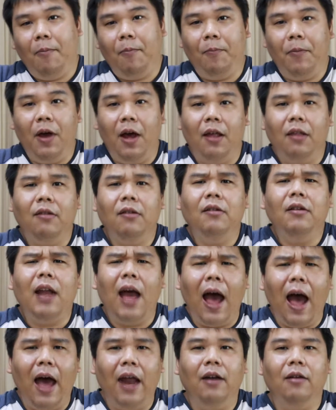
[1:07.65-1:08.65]
เปลืองซื้อ
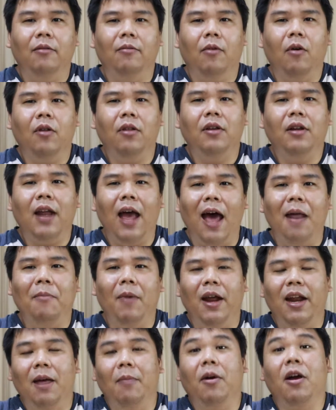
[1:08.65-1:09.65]
ถ่านเพราะซื้อถ่านให
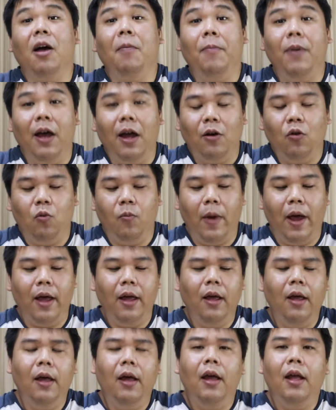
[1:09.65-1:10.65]
ม่เนี่ย มันก็เปลืองถูกไหม
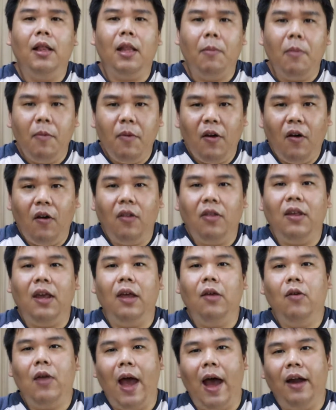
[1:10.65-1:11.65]
แต่มันมีข้อเสีย
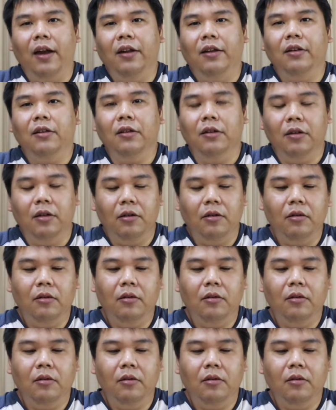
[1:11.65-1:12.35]
อยู่อย่างหนึ่งคือ